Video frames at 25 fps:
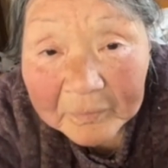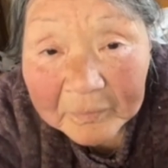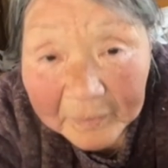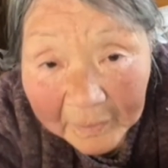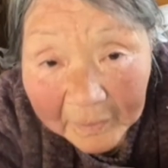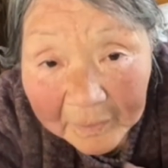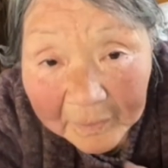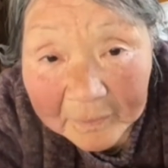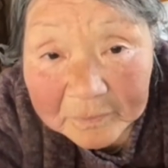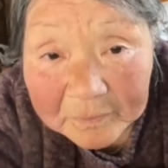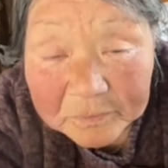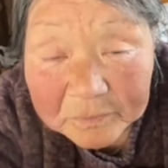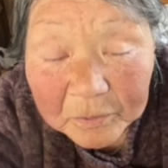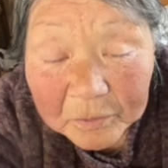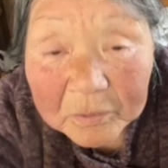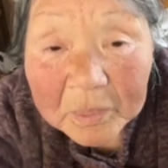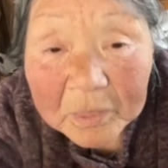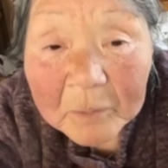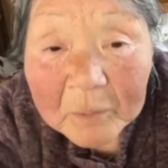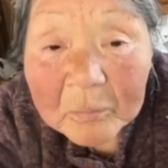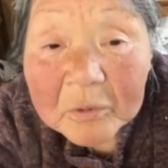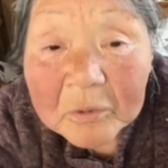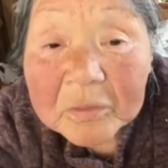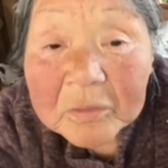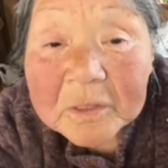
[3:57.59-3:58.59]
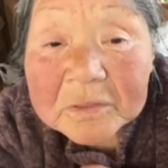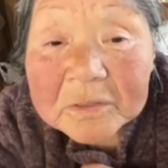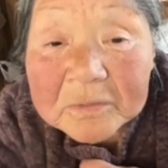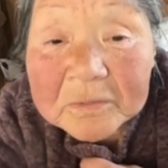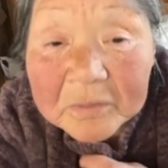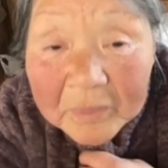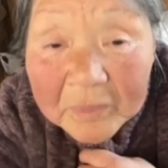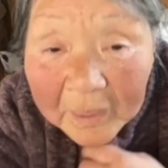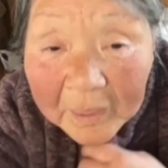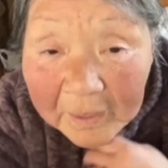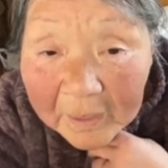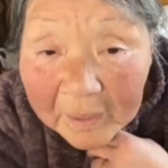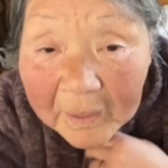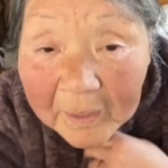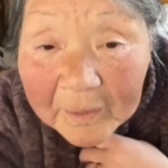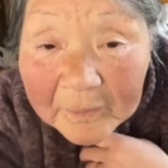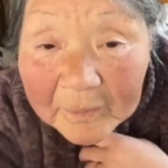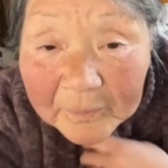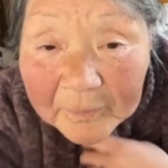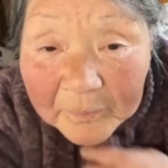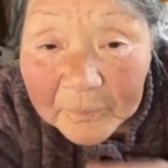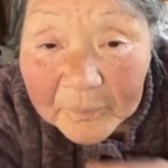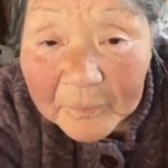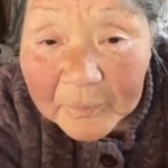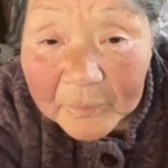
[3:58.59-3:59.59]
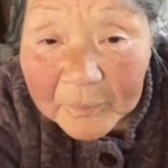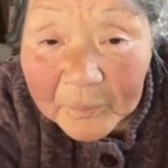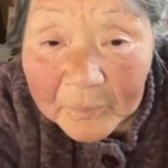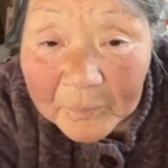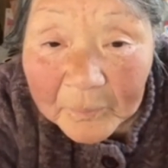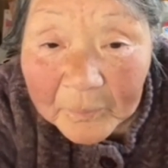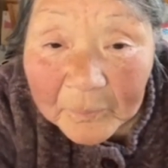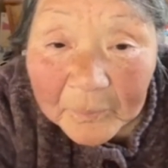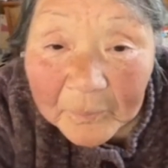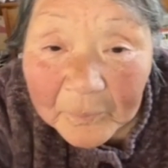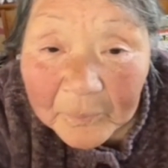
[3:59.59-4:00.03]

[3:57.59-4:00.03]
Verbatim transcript: ね、そんなもんですね。うん。